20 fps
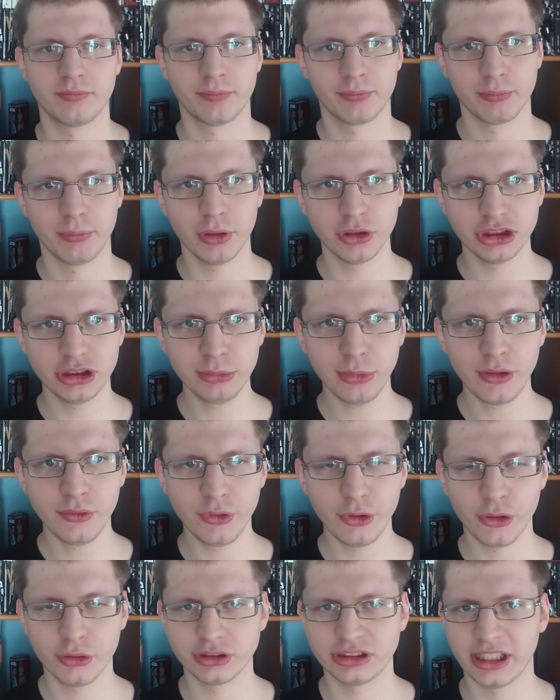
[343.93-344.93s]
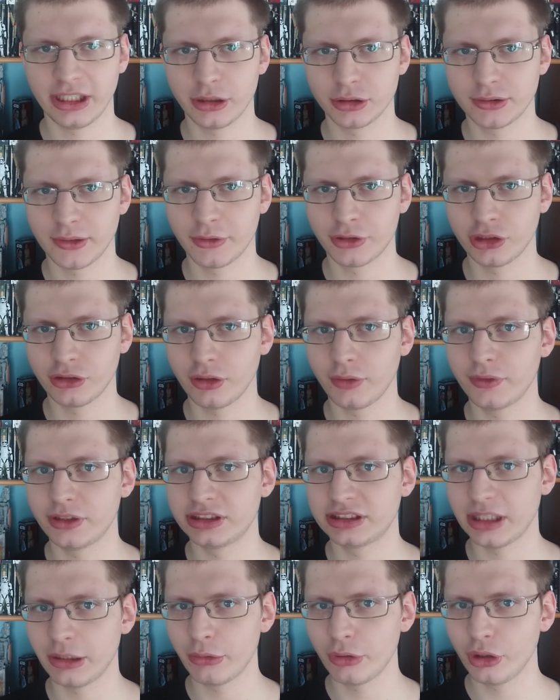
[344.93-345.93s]
Podsumowując, Jarosław Grzędowicz
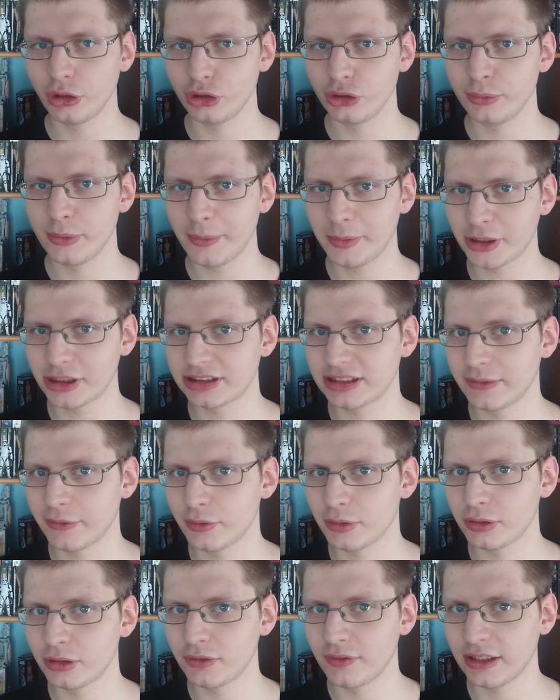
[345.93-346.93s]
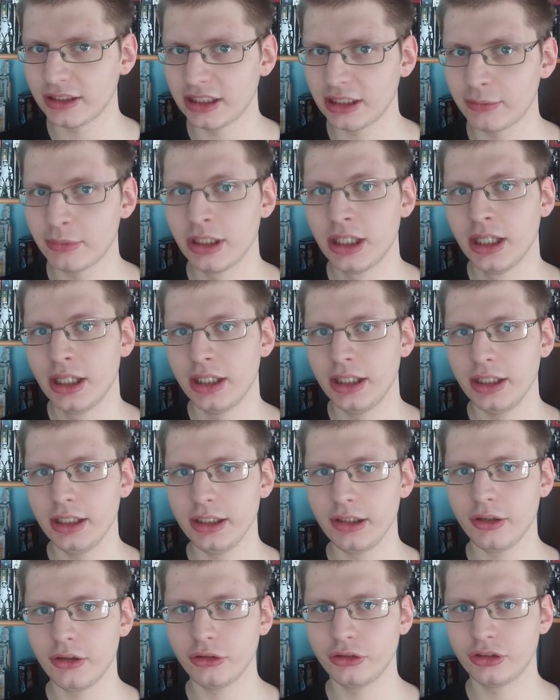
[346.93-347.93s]
zauroczył mnie przedstawionym światem i
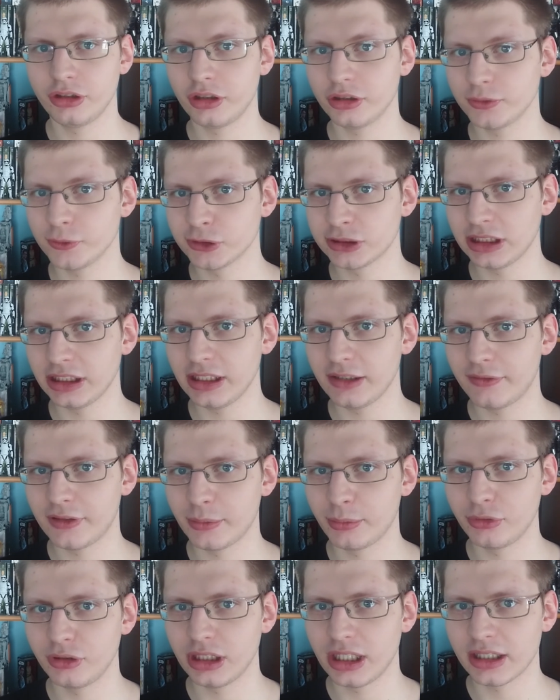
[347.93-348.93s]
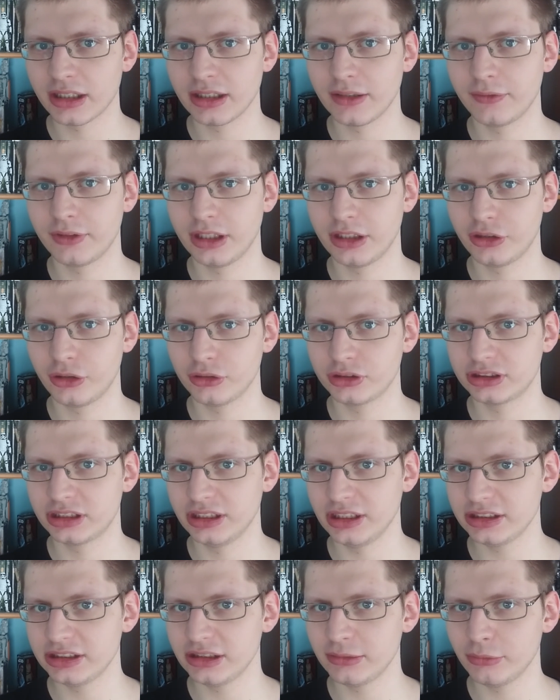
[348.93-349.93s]
choć rozwiązania fabularne w tej książce
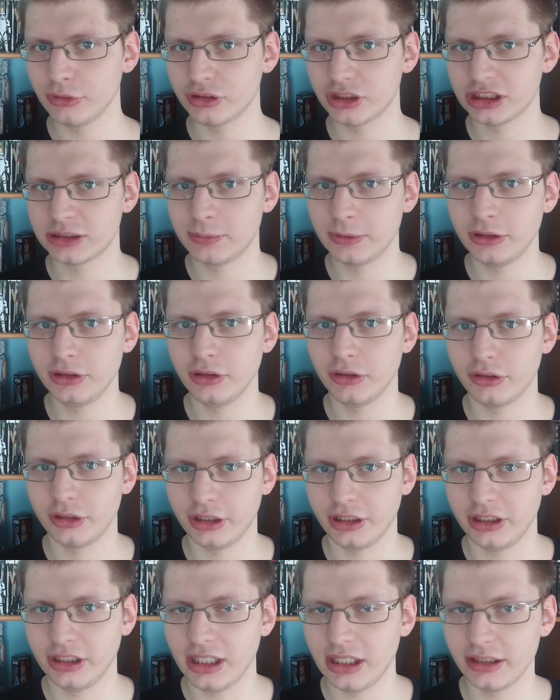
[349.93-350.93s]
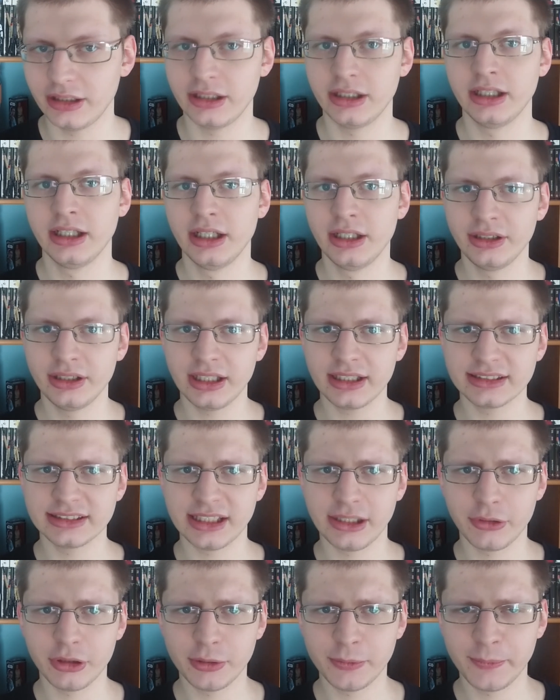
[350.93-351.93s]
nie są może zbytnio oryginalne, tak
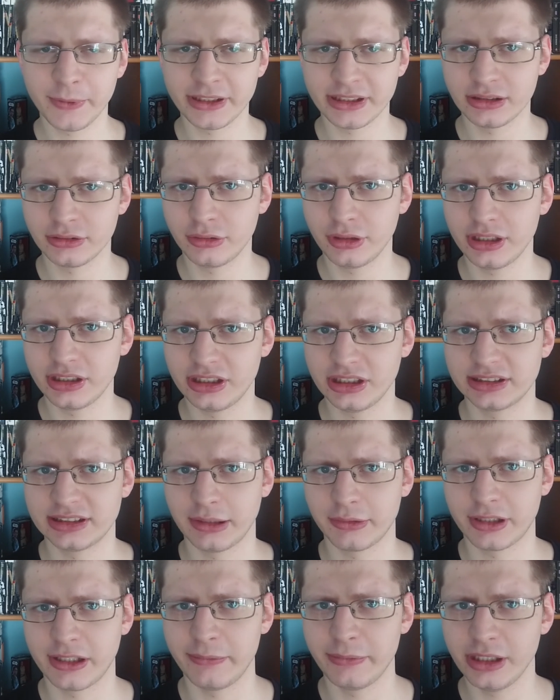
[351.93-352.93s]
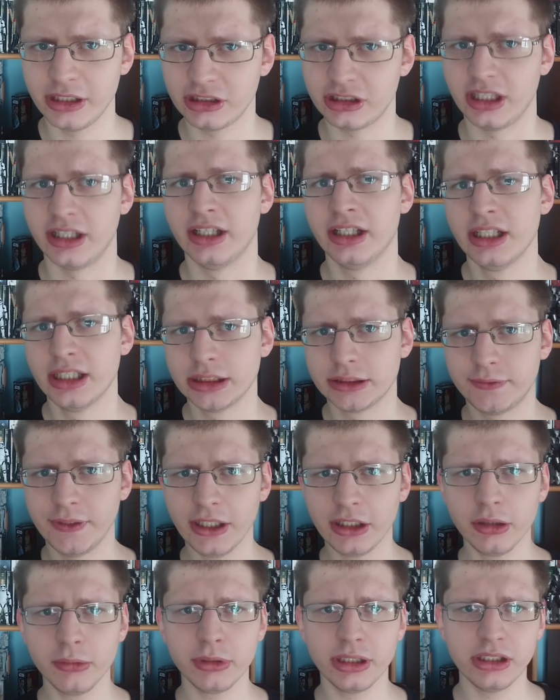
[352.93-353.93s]
całość prezentuje się całkiem nieźle. Z
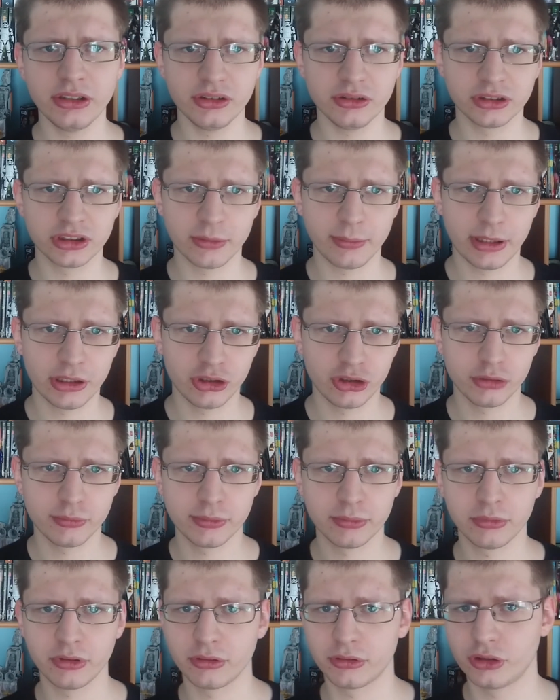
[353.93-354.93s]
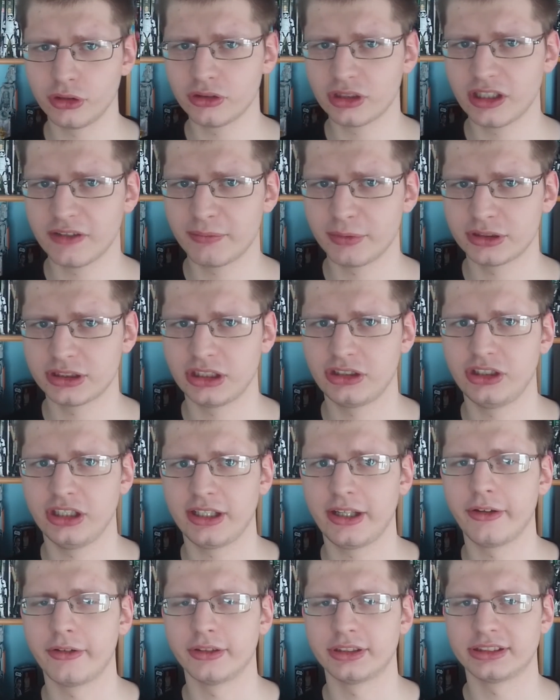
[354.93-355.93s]
wielką chęcią zobaczyłbym tą książkę w postaci
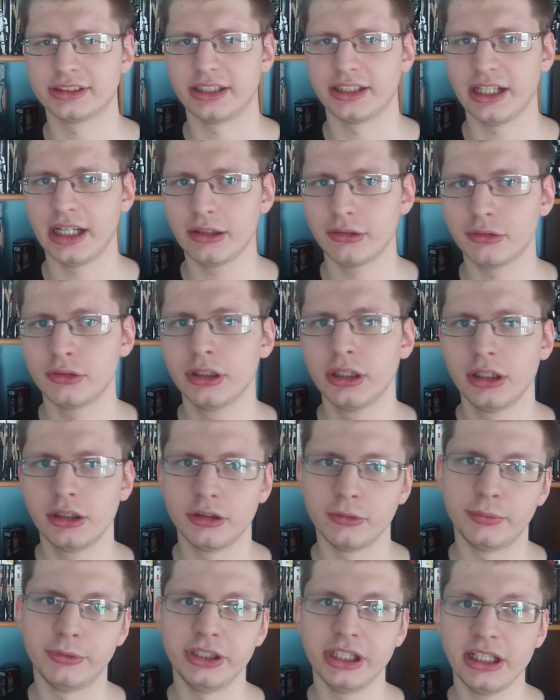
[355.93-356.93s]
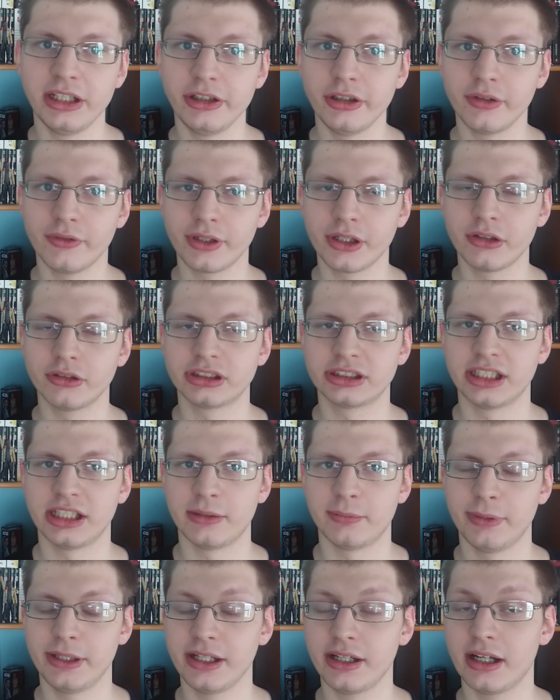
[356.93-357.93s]
jakiegoś serialu lub nieliniowego
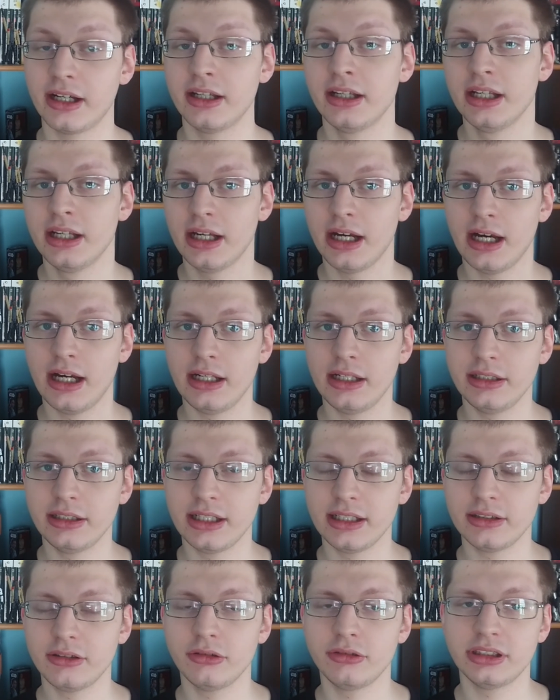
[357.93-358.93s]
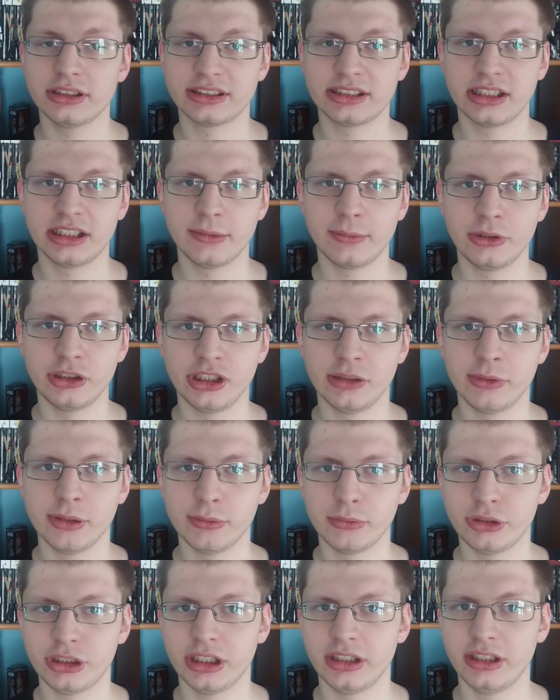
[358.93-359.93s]
CRPG-a, ale na to niestety będziemy
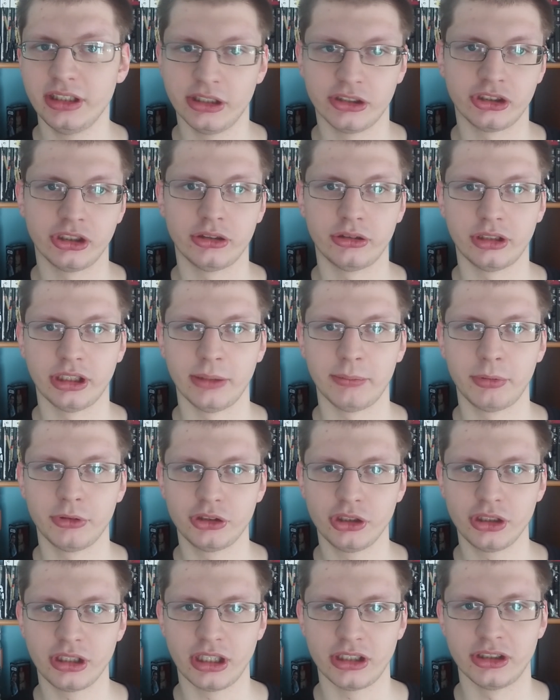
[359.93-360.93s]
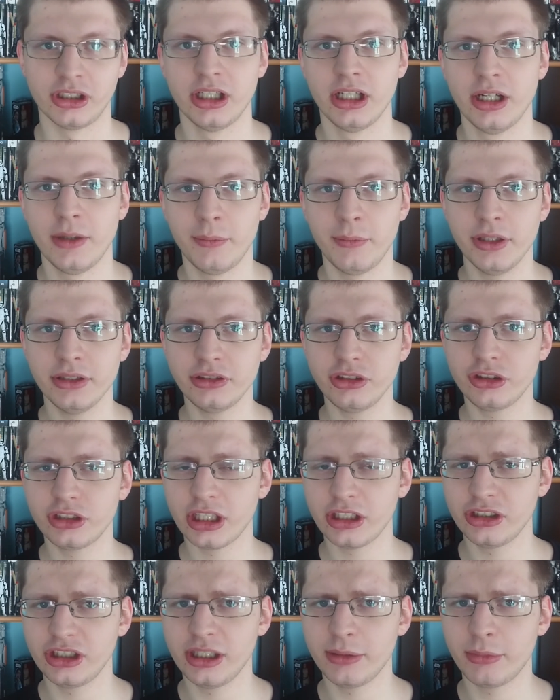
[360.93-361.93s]
musieli jeszcze trochę poczekać. W
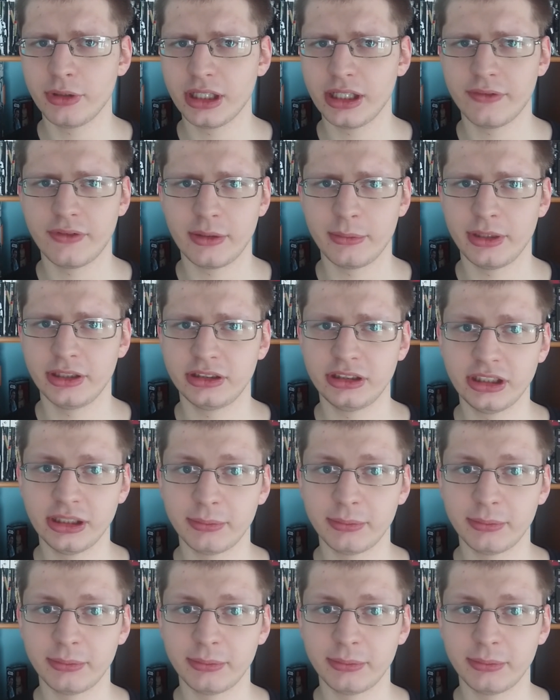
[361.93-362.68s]
międzyczasie mogę Wam jedynie